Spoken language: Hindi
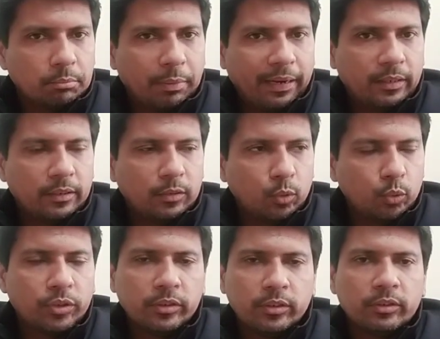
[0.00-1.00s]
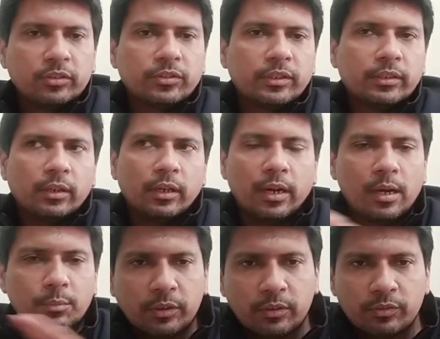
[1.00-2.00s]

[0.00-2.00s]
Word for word: पहले दिन दूसरे दिन तीसरे दिन आराम से